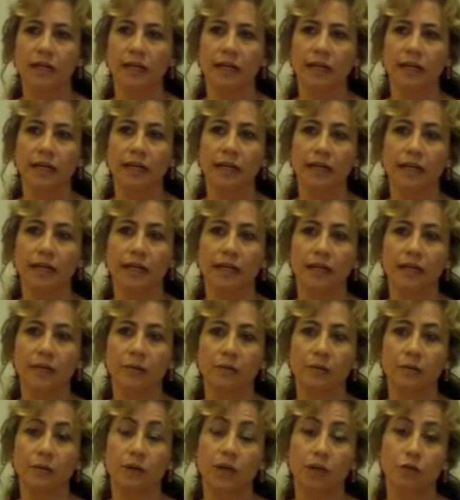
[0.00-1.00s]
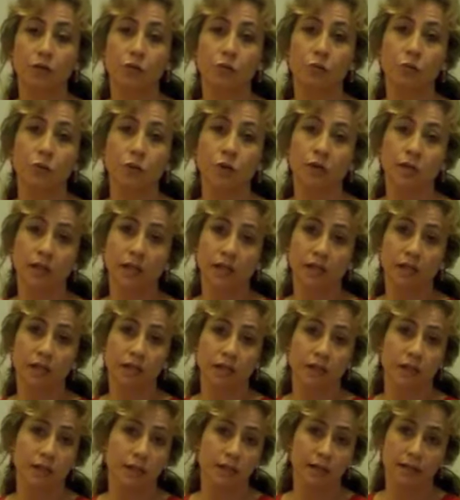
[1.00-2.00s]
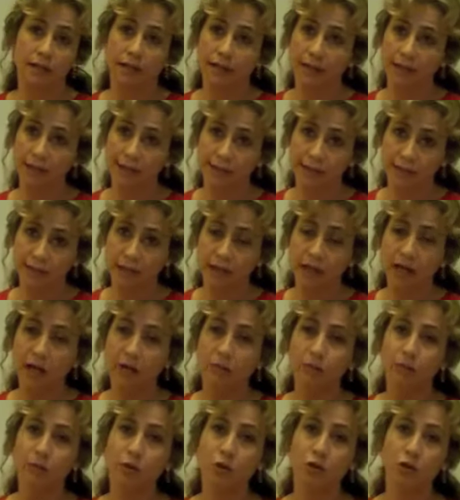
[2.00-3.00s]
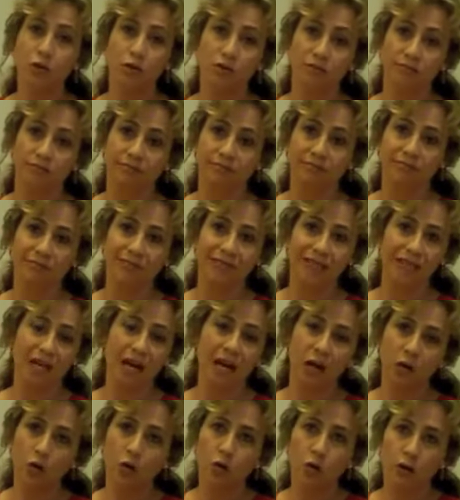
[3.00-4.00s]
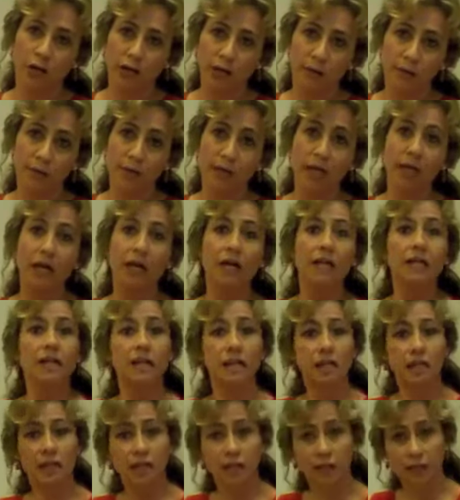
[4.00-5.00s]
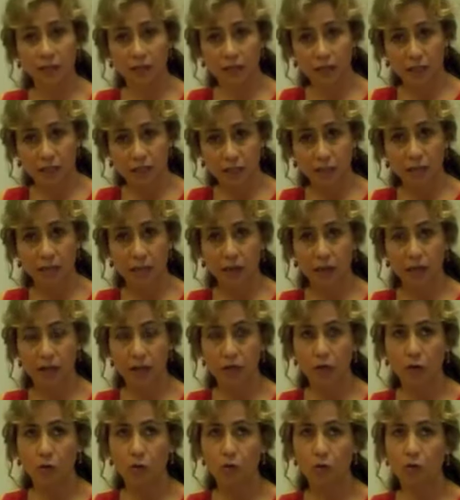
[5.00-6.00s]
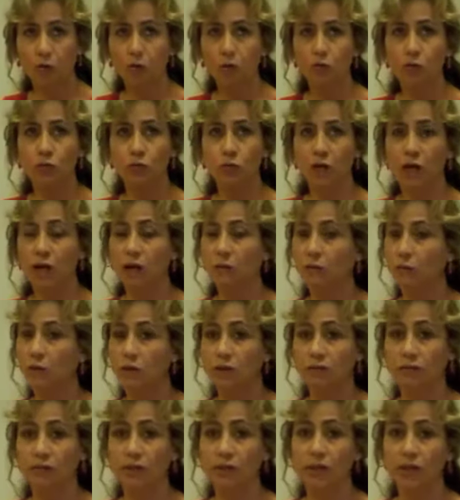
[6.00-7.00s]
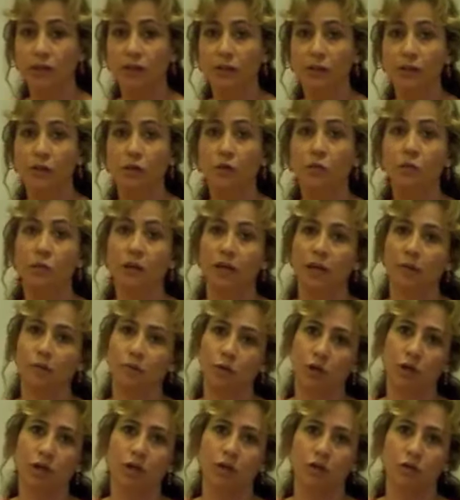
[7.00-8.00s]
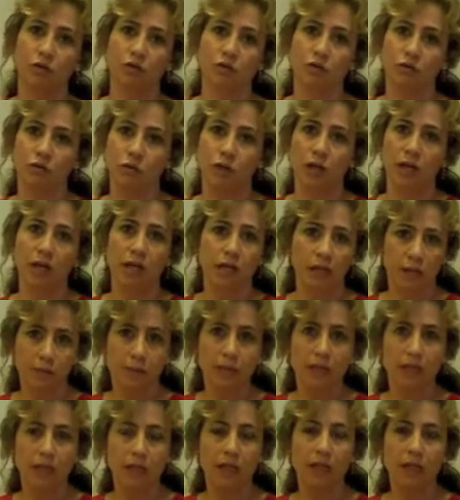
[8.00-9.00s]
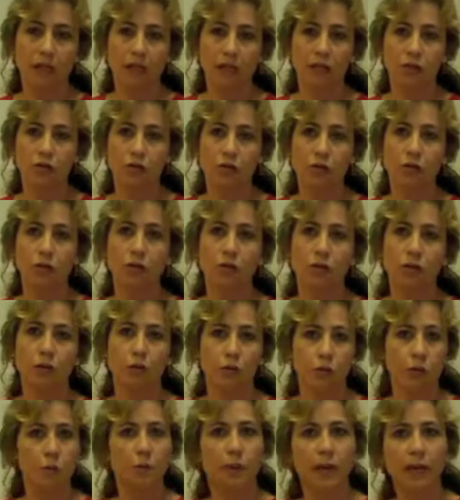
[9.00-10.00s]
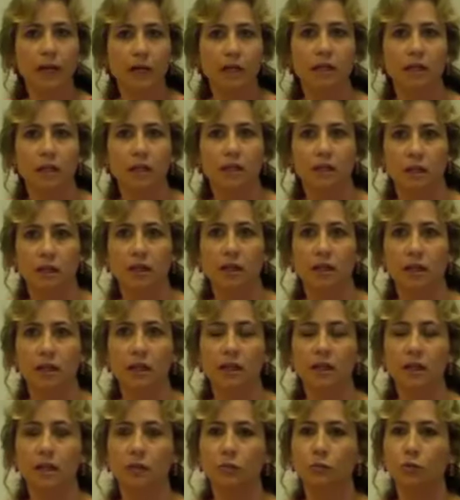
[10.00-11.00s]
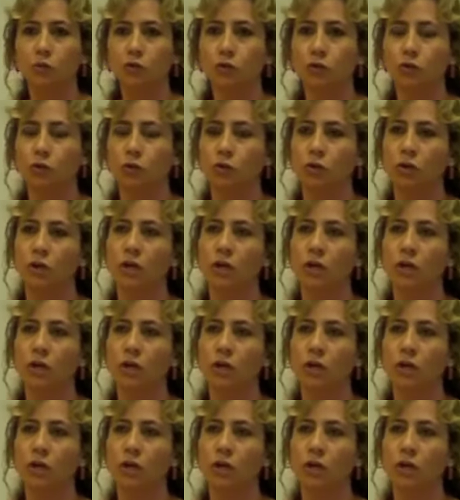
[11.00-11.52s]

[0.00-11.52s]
que va a suponer este cambio de algo que había y que necesitaba una modificación para ponernos al nivel del resto de Europa y en realidad del mundo.